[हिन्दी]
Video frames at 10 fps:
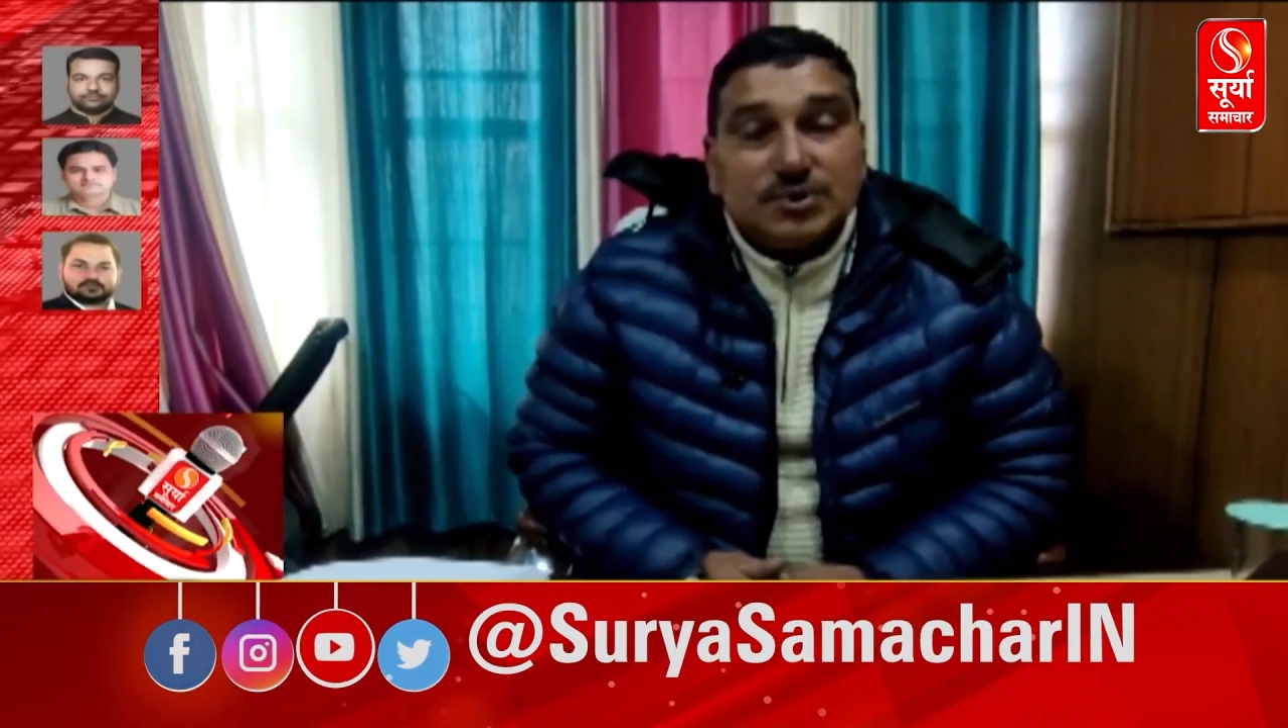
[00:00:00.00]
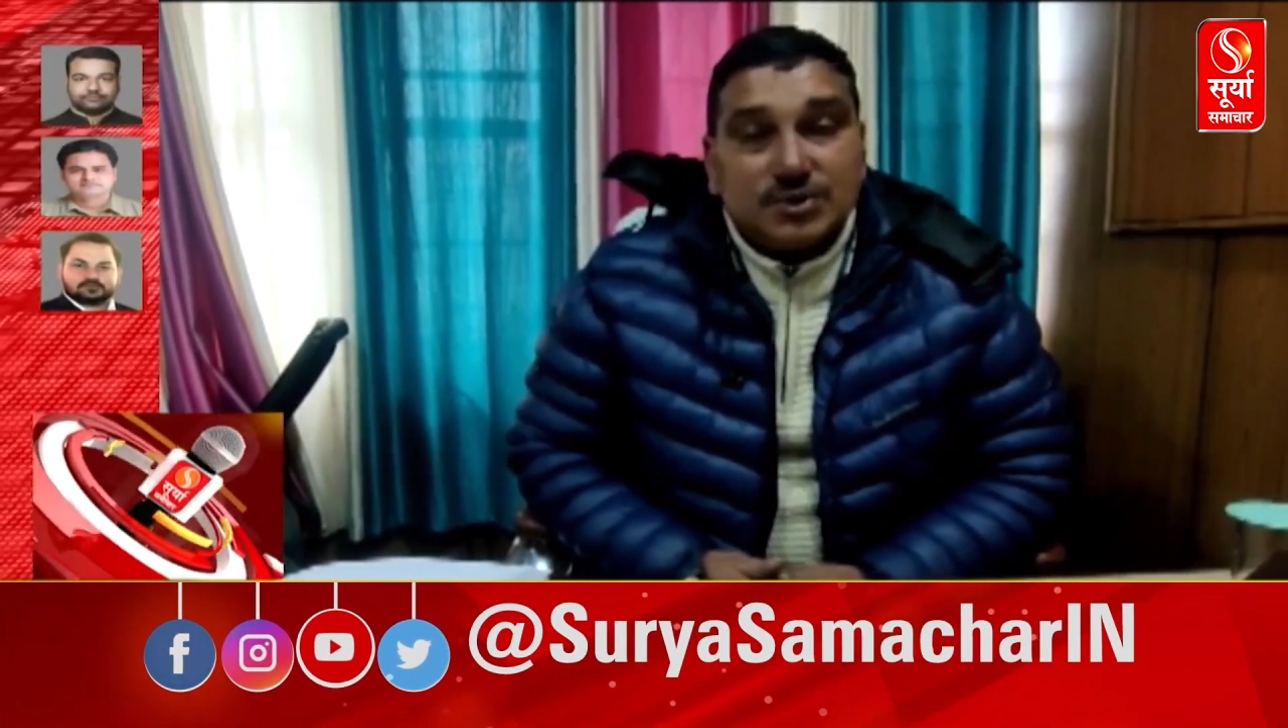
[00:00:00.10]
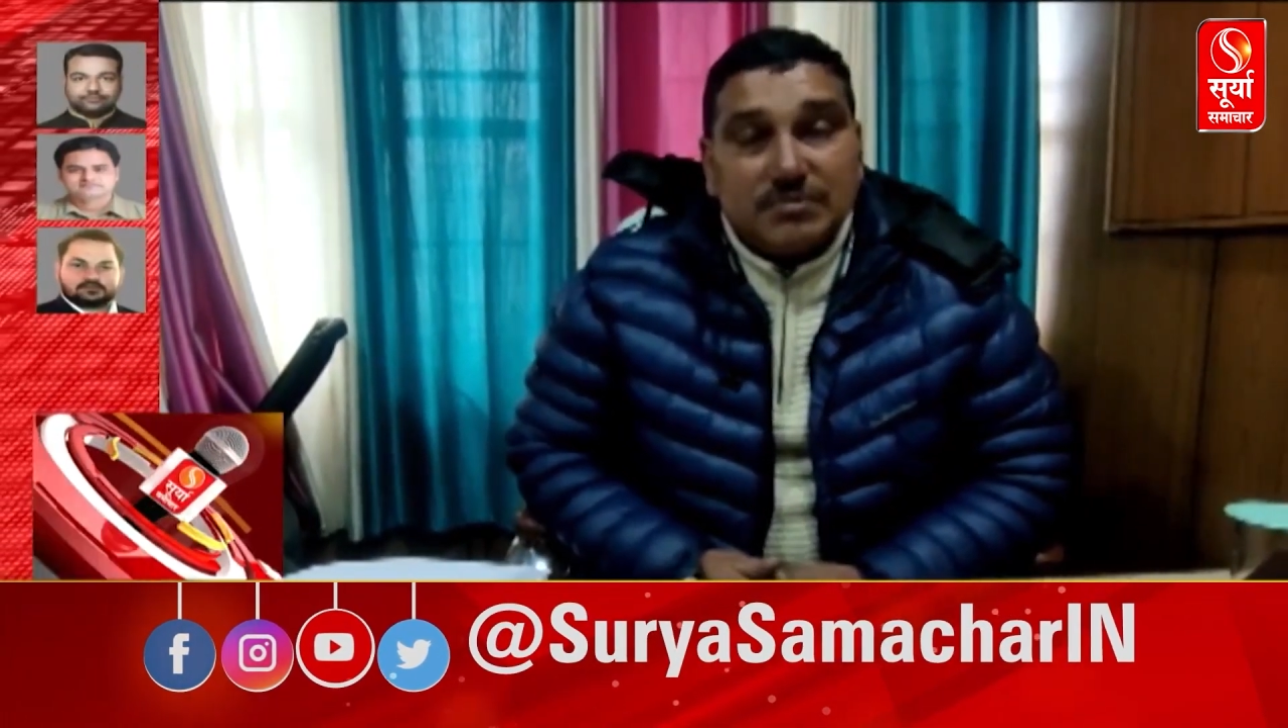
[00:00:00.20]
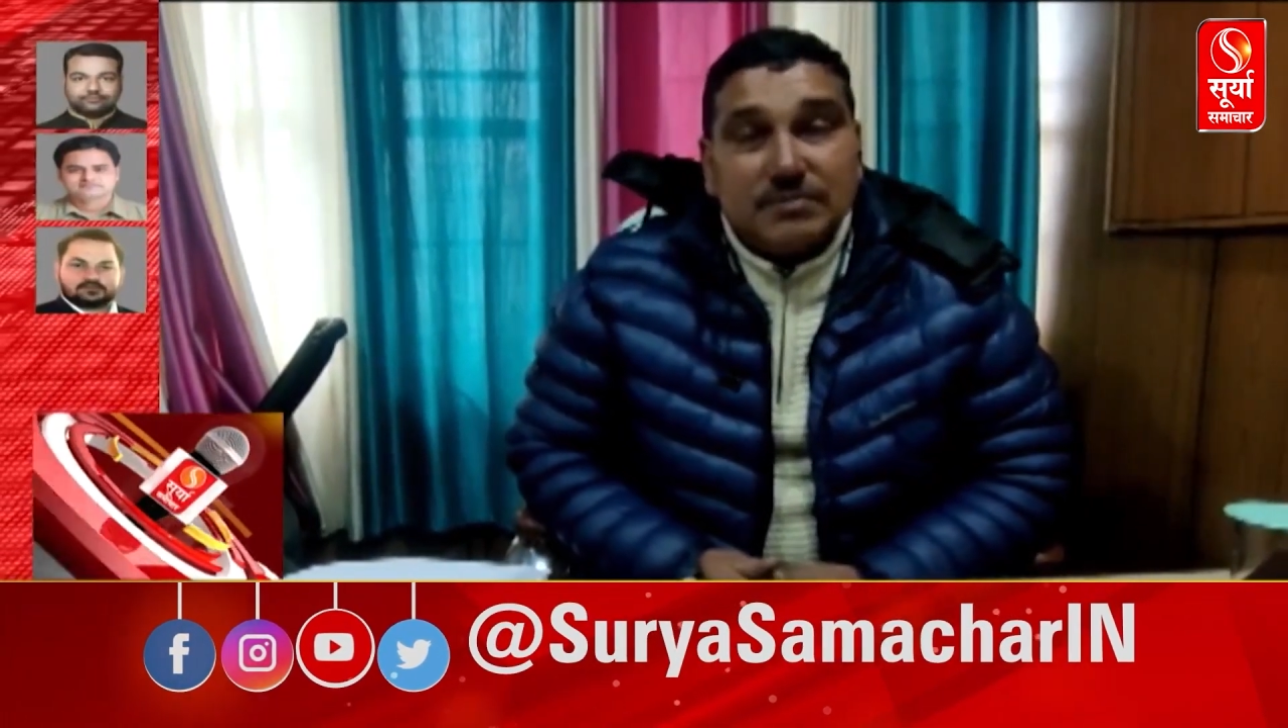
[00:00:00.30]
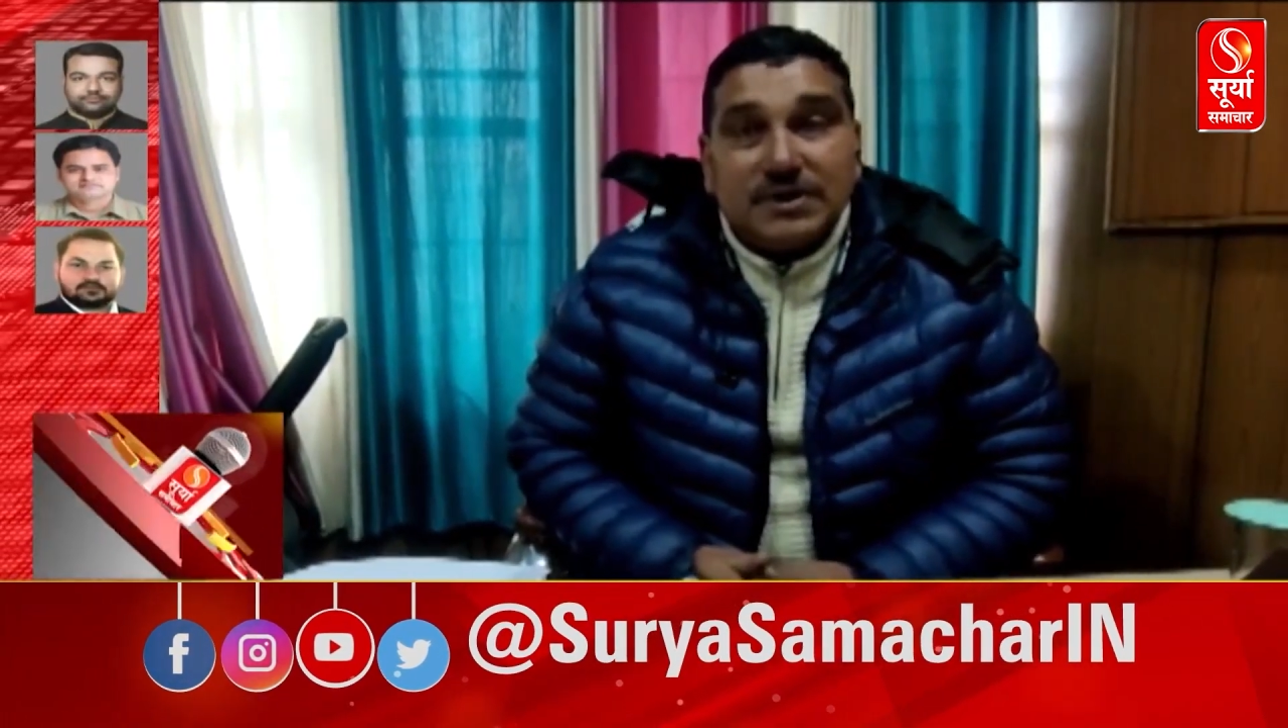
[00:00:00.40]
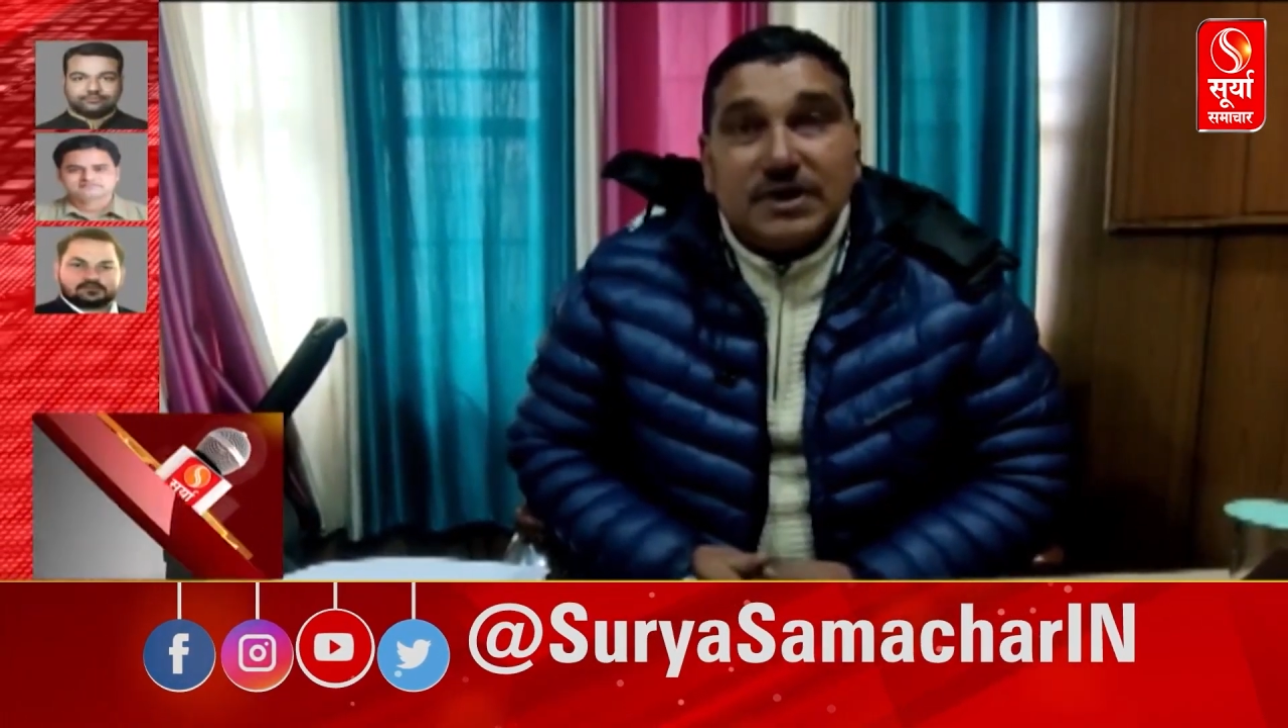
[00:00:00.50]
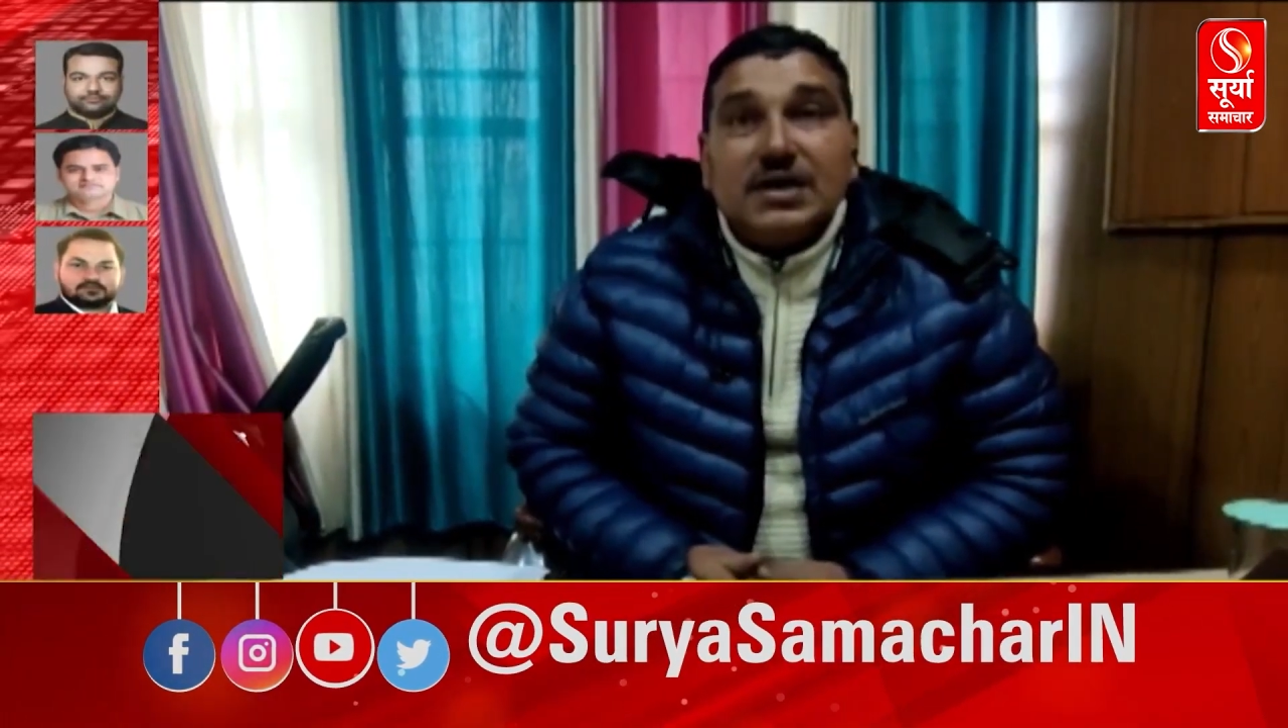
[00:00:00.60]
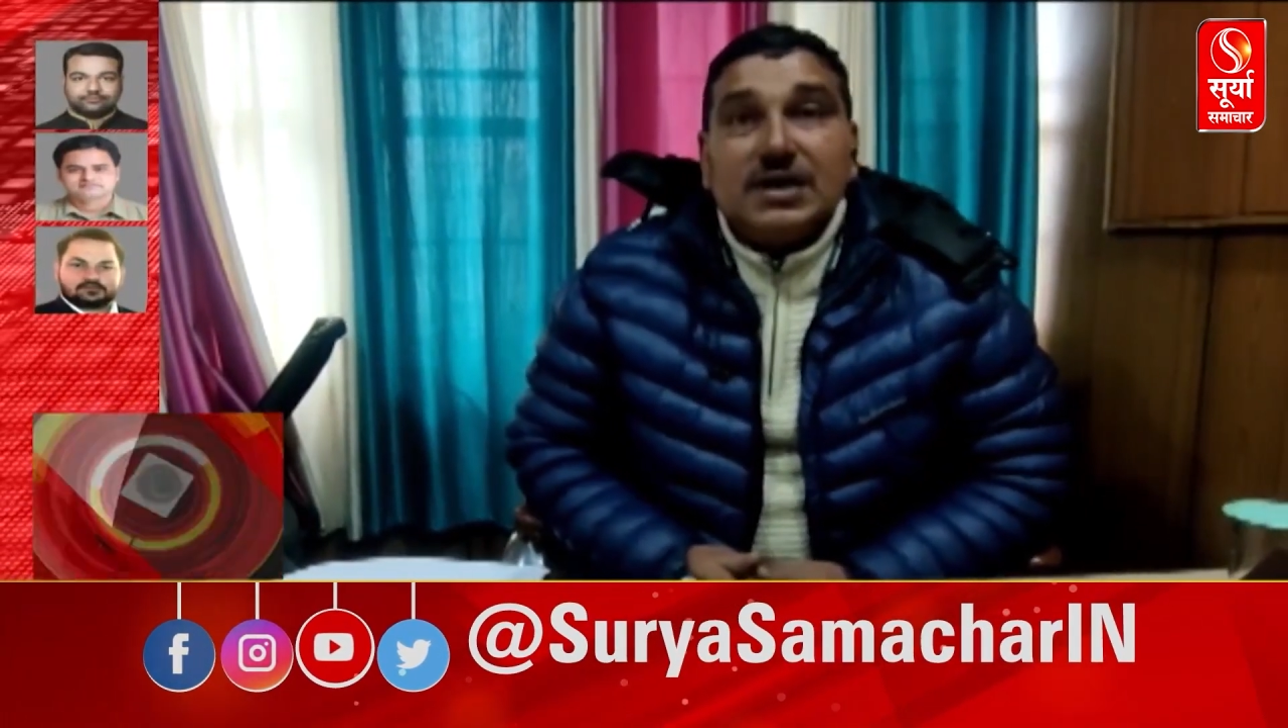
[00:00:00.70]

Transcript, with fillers: होने पे